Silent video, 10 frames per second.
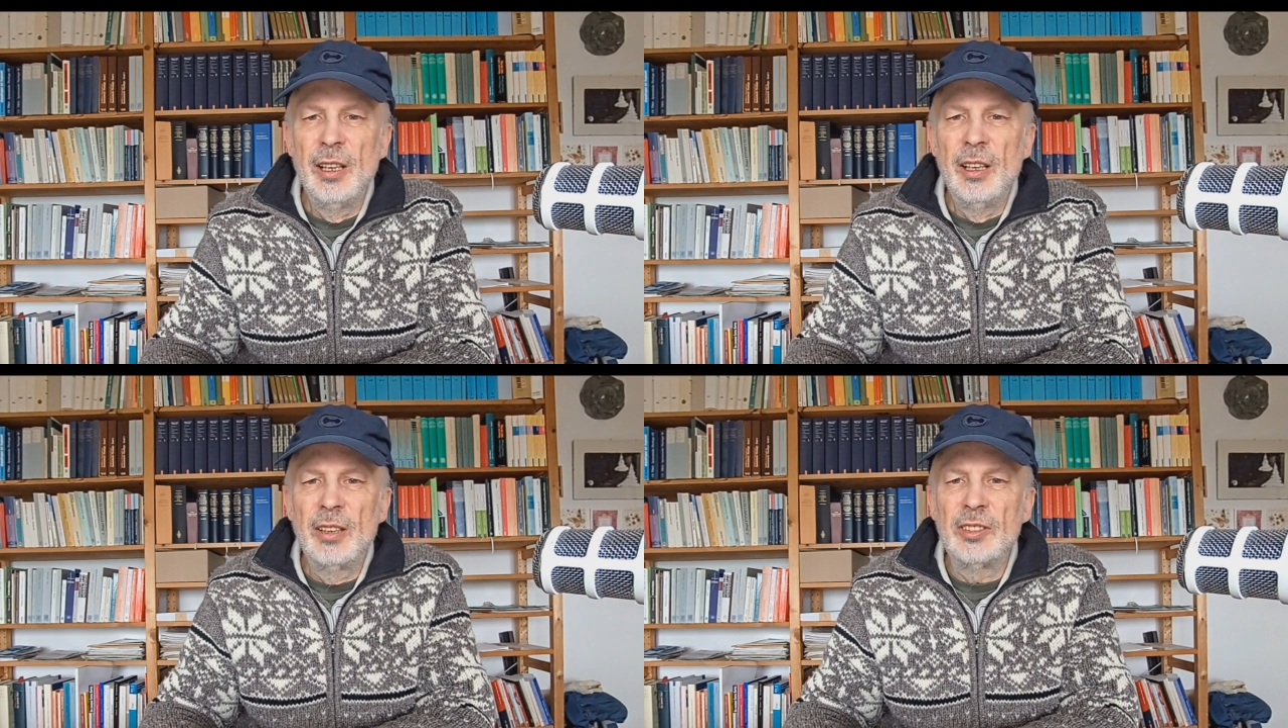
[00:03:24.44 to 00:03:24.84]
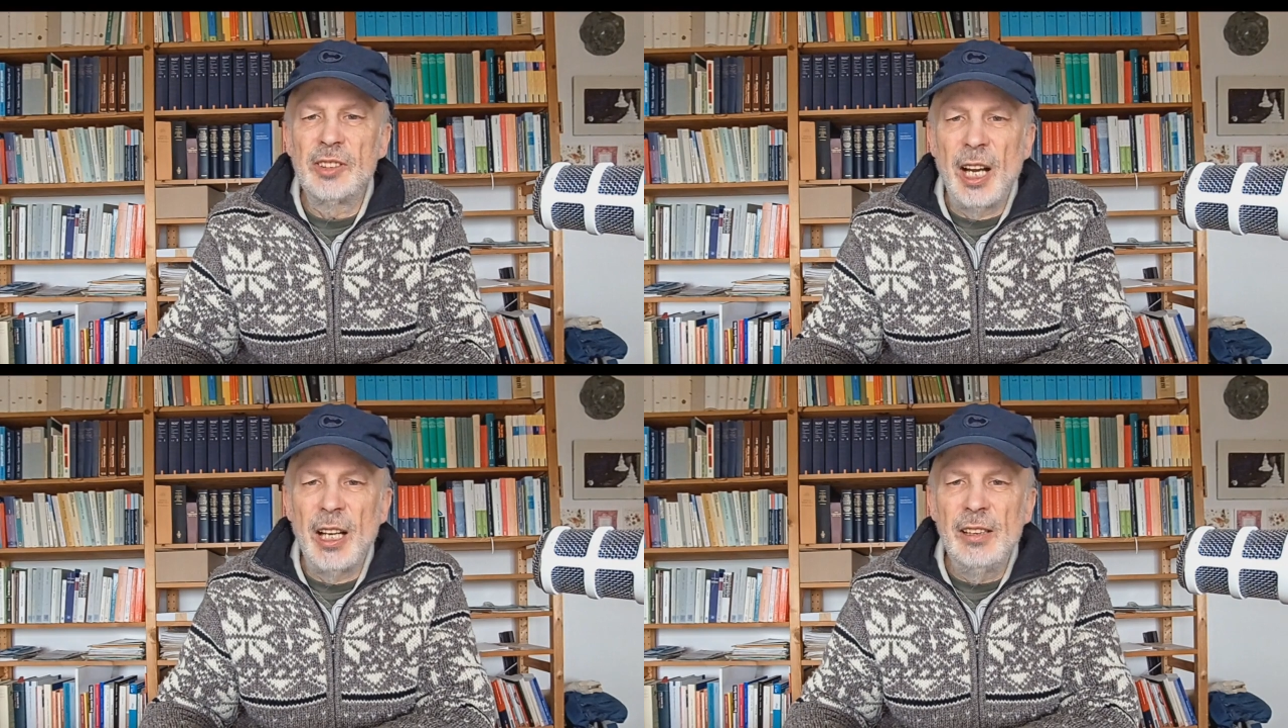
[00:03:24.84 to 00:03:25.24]
dass
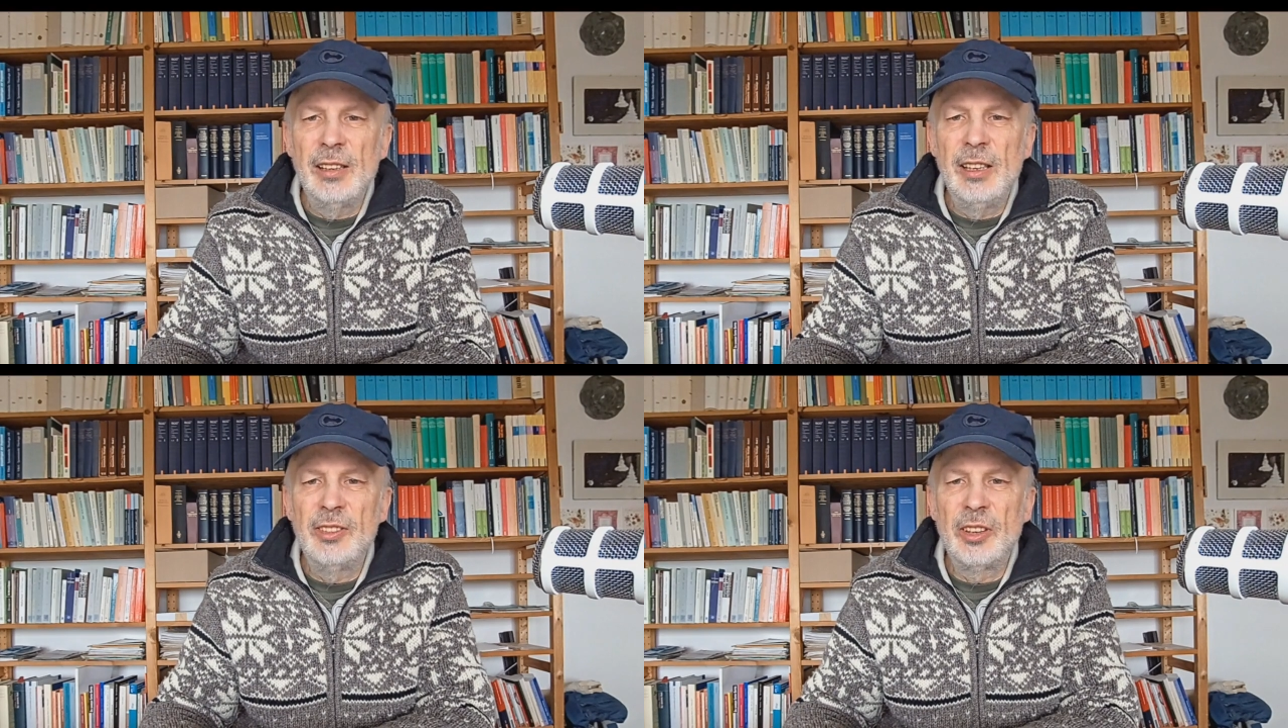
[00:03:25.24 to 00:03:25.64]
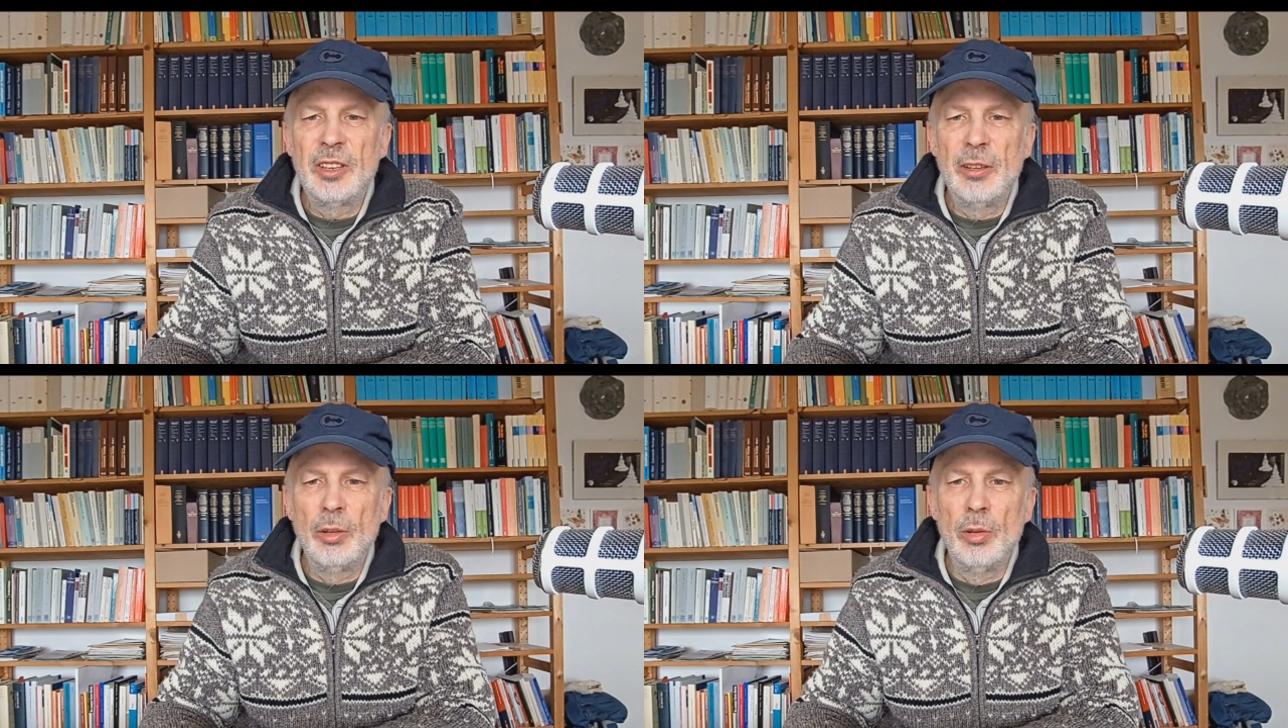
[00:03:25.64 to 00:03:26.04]
all diese
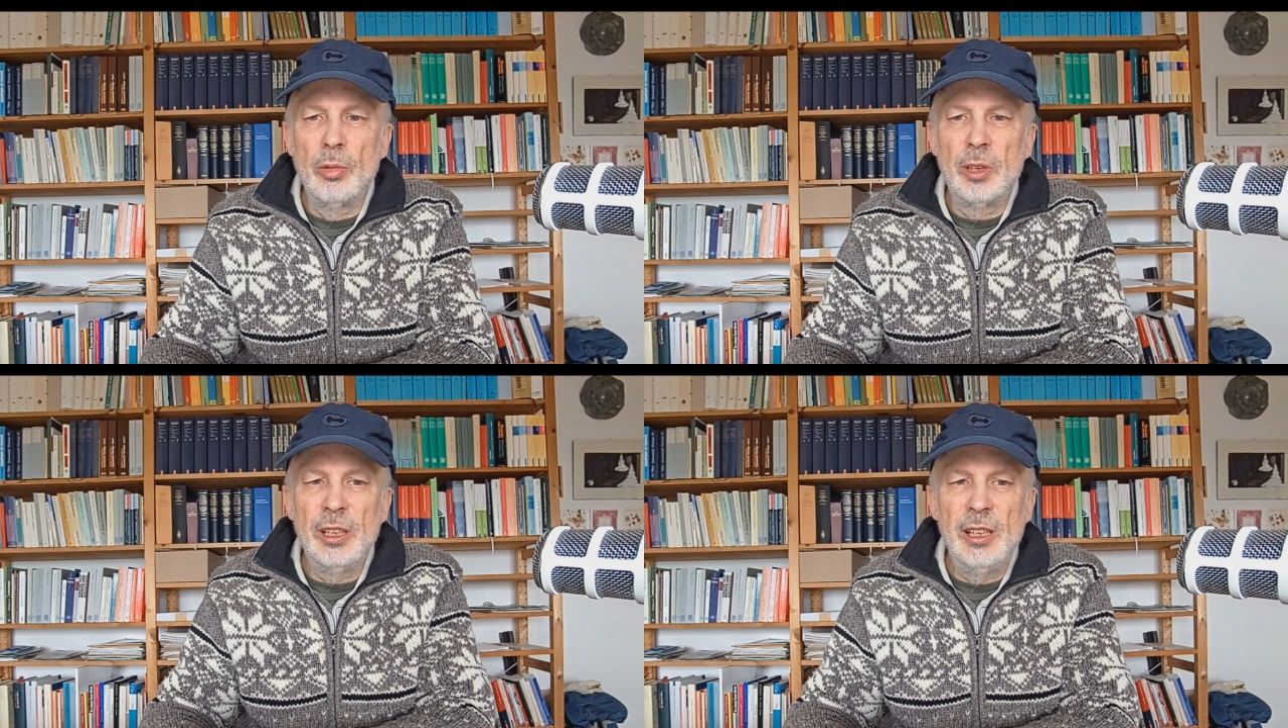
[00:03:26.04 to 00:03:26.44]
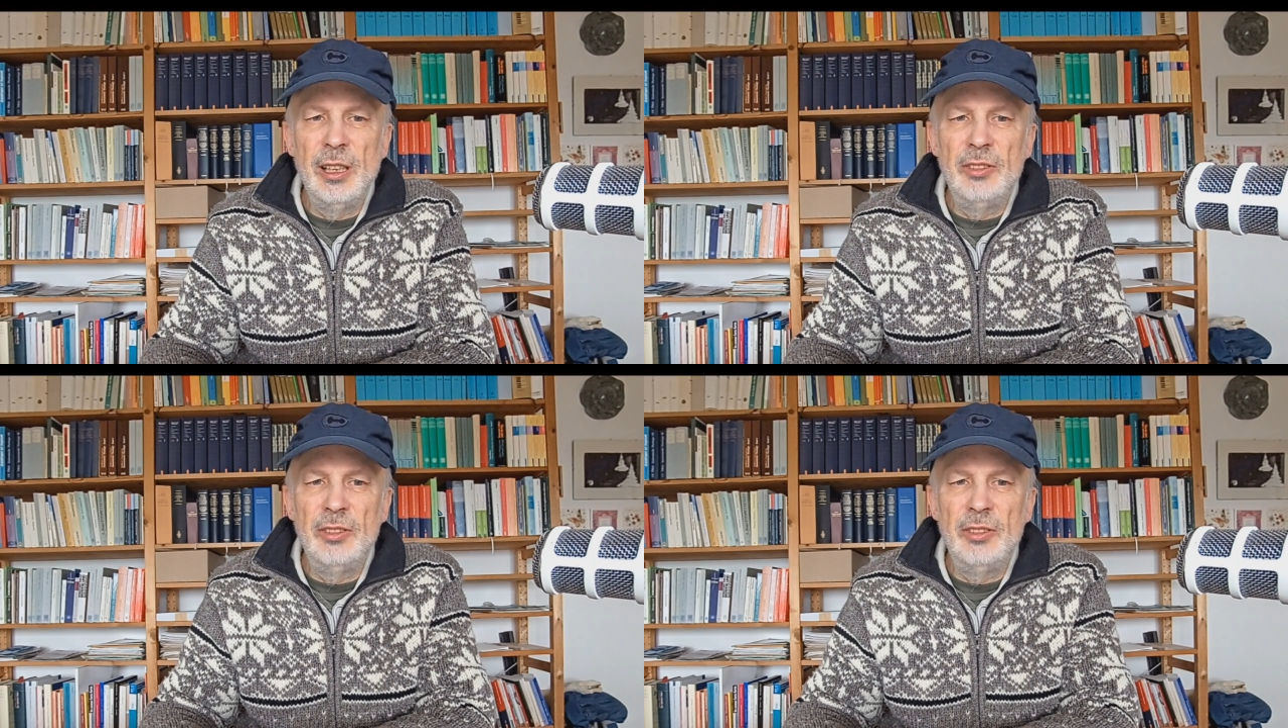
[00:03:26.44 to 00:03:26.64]
Theologien